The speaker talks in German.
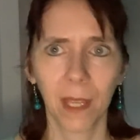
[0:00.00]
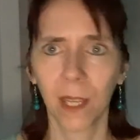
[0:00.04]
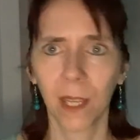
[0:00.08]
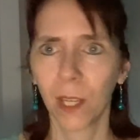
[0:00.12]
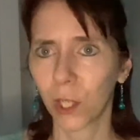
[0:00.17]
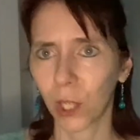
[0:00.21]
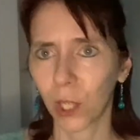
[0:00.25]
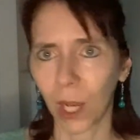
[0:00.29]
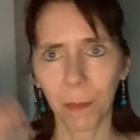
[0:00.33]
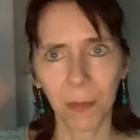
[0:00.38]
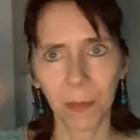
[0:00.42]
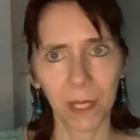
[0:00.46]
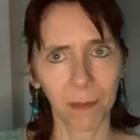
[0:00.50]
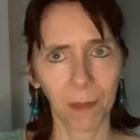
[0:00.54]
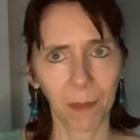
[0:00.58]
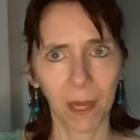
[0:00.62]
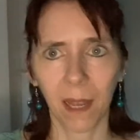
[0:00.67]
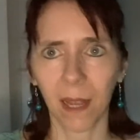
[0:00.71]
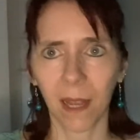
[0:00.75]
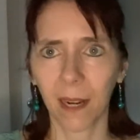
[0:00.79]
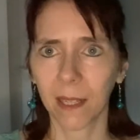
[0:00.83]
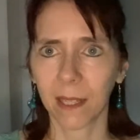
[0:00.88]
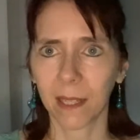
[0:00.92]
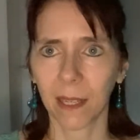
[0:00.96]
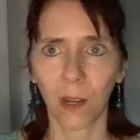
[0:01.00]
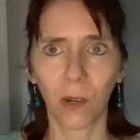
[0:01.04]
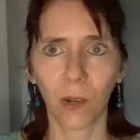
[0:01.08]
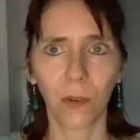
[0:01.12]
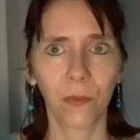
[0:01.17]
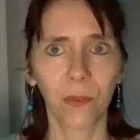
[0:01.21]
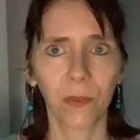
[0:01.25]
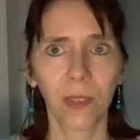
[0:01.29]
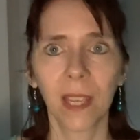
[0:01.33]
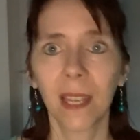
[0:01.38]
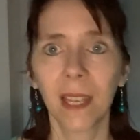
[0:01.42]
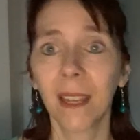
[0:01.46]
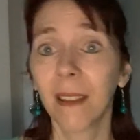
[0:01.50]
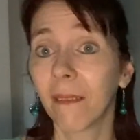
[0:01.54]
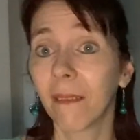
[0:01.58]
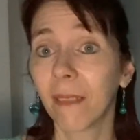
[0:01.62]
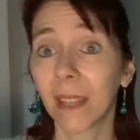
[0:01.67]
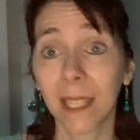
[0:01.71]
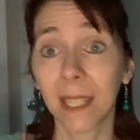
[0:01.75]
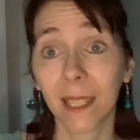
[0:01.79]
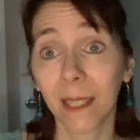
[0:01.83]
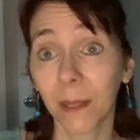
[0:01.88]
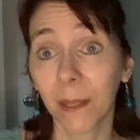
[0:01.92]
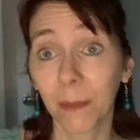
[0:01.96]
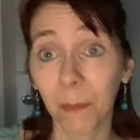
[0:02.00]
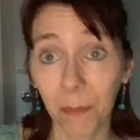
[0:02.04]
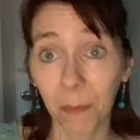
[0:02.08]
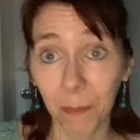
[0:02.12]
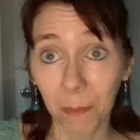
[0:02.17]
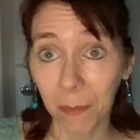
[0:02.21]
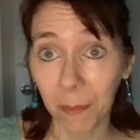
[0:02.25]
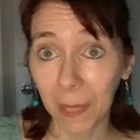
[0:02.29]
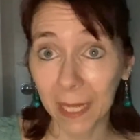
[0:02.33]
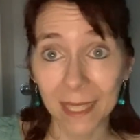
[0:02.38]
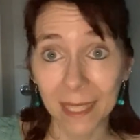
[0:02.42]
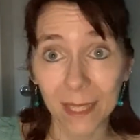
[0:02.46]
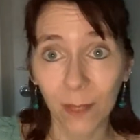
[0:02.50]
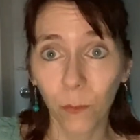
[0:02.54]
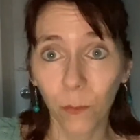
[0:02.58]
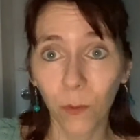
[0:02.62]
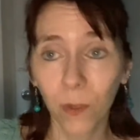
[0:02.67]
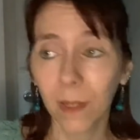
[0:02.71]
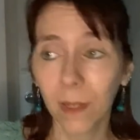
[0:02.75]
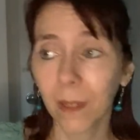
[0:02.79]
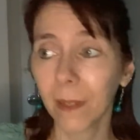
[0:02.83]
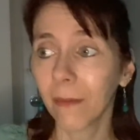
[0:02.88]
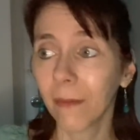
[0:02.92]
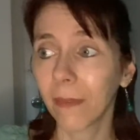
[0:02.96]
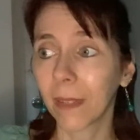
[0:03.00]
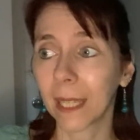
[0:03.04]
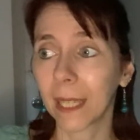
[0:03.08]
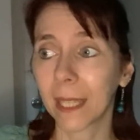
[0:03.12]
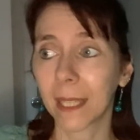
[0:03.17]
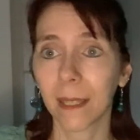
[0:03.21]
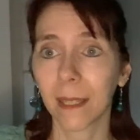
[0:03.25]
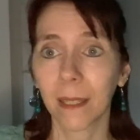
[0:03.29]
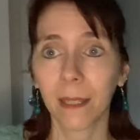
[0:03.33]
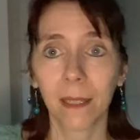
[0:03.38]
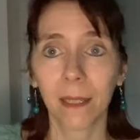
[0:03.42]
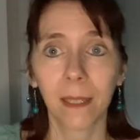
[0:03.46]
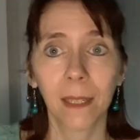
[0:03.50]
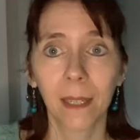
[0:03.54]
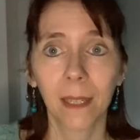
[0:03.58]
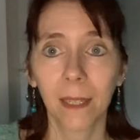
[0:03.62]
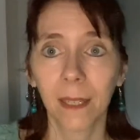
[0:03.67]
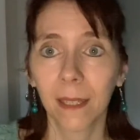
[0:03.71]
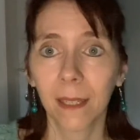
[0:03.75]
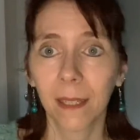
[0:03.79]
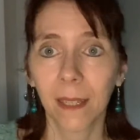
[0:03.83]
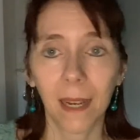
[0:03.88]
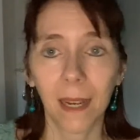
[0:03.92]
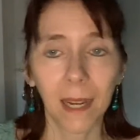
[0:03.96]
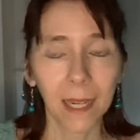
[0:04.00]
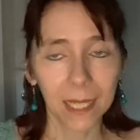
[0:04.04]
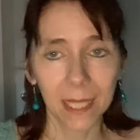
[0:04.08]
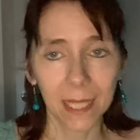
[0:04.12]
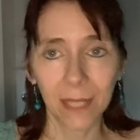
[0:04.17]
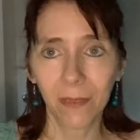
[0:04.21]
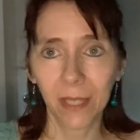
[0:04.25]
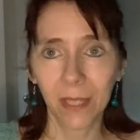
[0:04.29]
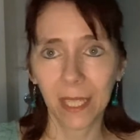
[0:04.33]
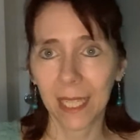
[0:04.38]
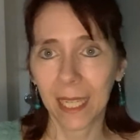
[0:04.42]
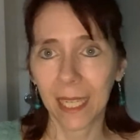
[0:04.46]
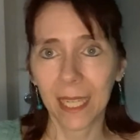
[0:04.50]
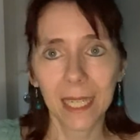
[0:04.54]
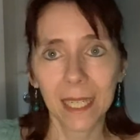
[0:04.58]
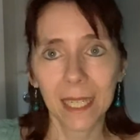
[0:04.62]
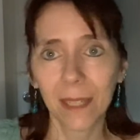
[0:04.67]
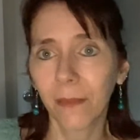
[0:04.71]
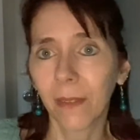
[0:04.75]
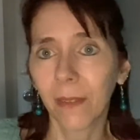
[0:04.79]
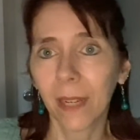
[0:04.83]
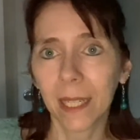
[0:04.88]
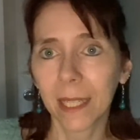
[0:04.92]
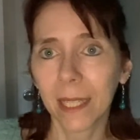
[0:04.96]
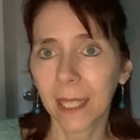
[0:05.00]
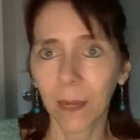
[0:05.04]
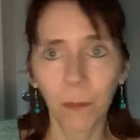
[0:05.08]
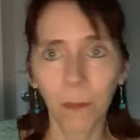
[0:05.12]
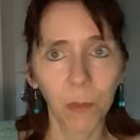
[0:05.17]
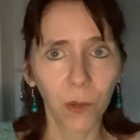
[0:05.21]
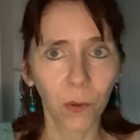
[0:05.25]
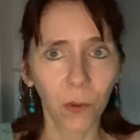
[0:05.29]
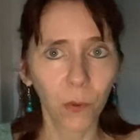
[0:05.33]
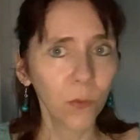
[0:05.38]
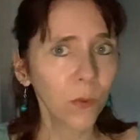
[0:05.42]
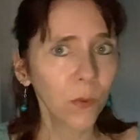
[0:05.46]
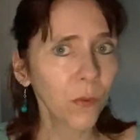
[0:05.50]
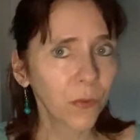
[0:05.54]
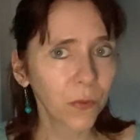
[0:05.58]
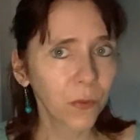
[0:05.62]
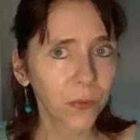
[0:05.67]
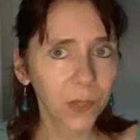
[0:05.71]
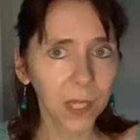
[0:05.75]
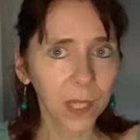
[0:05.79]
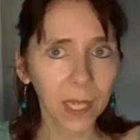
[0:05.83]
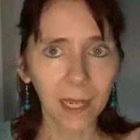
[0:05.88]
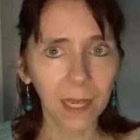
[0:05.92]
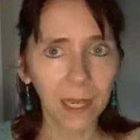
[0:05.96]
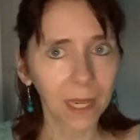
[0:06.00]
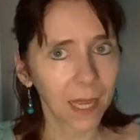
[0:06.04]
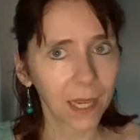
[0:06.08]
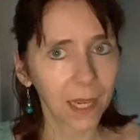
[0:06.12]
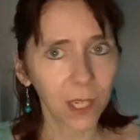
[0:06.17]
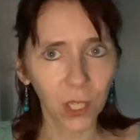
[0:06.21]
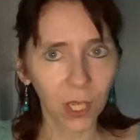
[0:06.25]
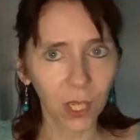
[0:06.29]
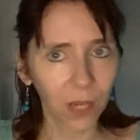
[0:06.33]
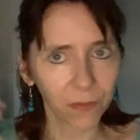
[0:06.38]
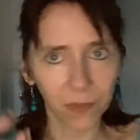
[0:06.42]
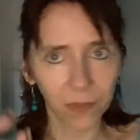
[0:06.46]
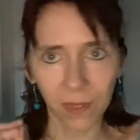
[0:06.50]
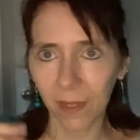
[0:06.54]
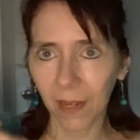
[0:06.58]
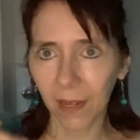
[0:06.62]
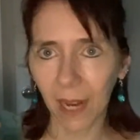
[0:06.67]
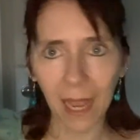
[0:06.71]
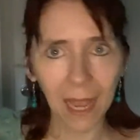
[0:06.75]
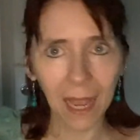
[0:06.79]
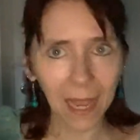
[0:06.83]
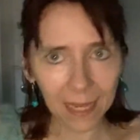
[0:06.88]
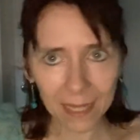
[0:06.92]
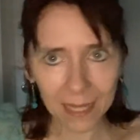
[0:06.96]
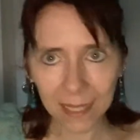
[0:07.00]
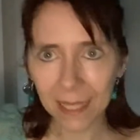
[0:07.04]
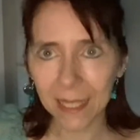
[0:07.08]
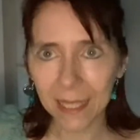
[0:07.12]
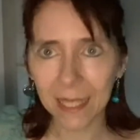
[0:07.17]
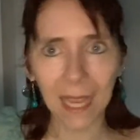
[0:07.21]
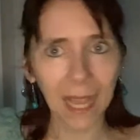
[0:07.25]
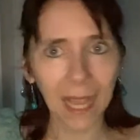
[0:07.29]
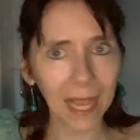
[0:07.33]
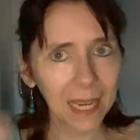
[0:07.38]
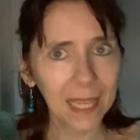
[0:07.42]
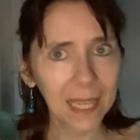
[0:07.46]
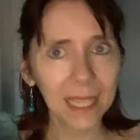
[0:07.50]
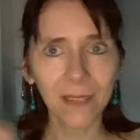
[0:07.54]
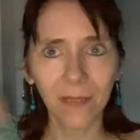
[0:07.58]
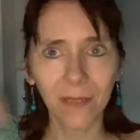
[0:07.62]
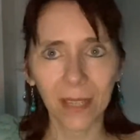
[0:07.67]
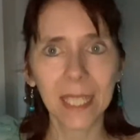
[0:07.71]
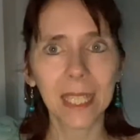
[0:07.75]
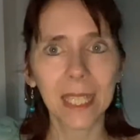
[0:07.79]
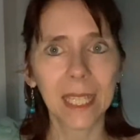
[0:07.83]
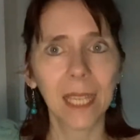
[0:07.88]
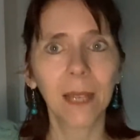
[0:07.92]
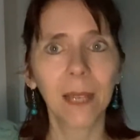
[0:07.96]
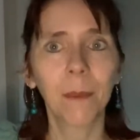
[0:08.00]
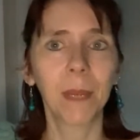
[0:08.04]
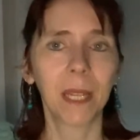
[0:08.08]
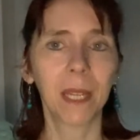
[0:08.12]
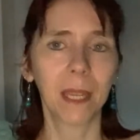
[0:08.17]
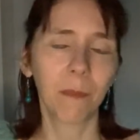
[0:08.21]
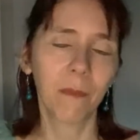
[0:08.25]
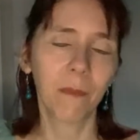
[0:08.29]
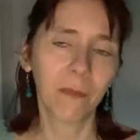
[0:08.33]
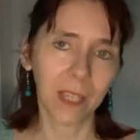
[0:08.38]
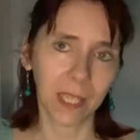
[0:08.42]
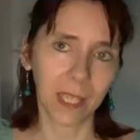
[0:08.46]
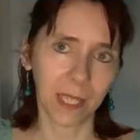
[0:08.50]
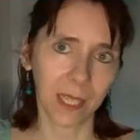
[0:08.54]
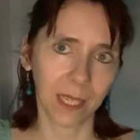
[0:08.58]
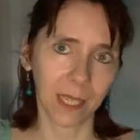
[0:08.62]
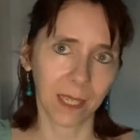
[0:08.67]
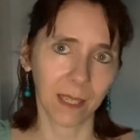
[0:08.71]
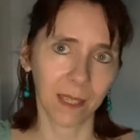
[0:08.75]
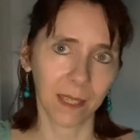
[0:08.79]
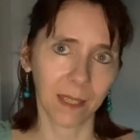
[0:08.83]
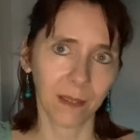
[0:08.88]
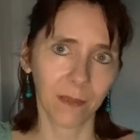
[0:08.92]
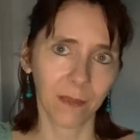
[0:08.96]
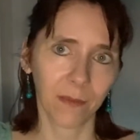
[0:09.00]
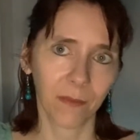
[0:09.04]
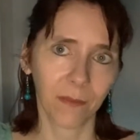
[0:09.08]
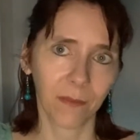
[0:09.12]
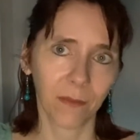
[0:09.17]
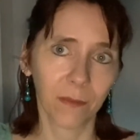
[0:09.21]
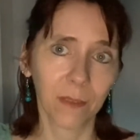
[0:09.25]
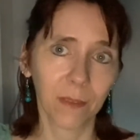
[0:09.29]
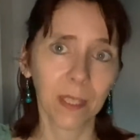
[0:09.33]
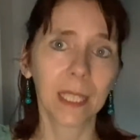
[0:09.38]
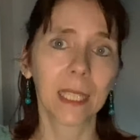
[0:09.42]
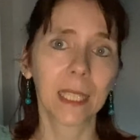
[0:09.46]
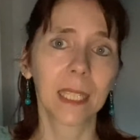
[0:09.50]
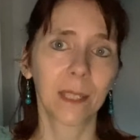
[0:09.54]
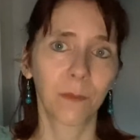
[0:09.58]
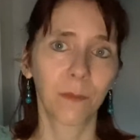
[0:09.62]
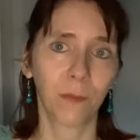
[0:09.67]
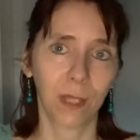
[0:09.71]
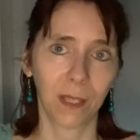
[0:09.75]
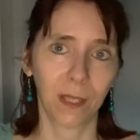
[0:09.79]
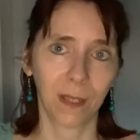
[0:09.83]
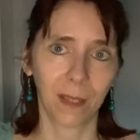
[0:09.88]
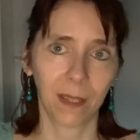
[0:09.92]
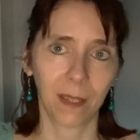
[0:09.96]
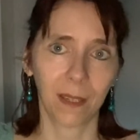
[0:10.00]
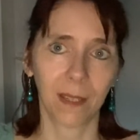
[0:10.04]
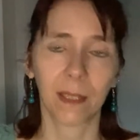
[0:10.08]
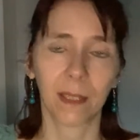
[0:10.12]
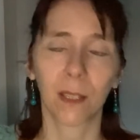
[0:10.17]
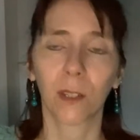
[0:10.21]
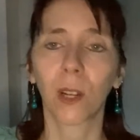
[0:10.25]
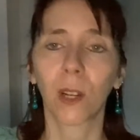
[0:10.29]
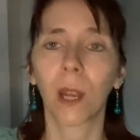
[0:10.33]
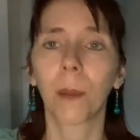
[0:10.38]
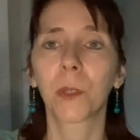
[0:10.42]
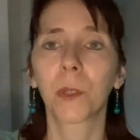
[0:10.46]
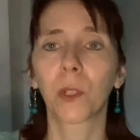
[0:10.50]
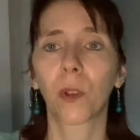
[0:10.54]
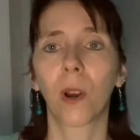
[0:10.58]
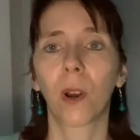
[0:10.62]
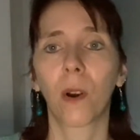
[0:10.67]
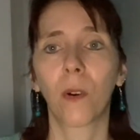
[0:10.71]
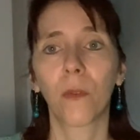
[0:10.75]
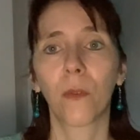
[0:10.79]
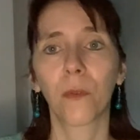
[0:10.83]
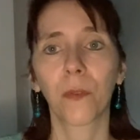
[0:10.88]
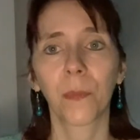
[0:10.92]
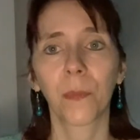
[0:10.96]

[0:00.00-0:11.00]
Schreib das mal alles auf. Welche Personen, welche Aktivitäten, vielleicht dein Beruf, deine Leidenschaften, alles, alles, was dir im Leben wichtig ist, wirklich wichtig ist, das schreibst du auf.